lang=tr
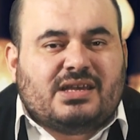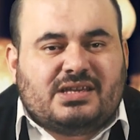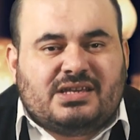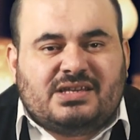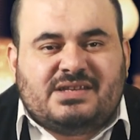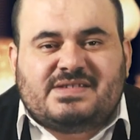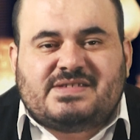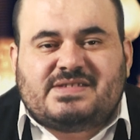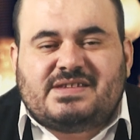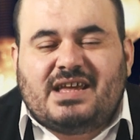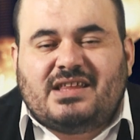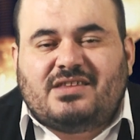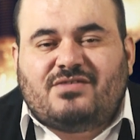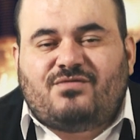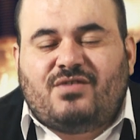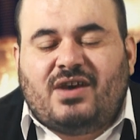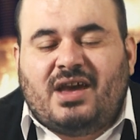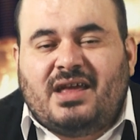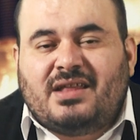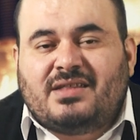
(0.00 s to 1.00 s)

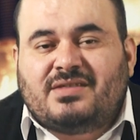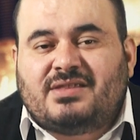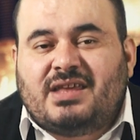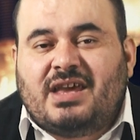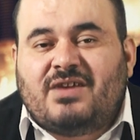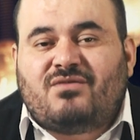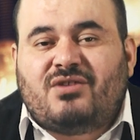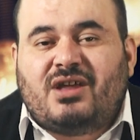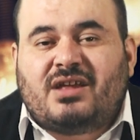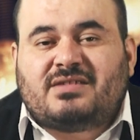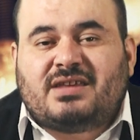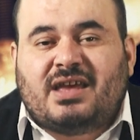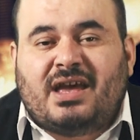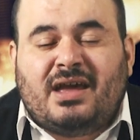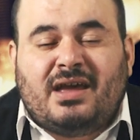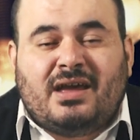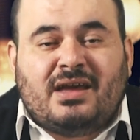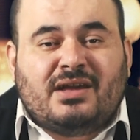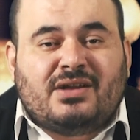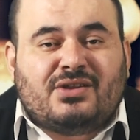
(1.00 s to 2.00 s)
izzet ve
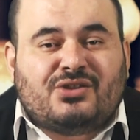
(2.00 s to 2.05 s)
devlete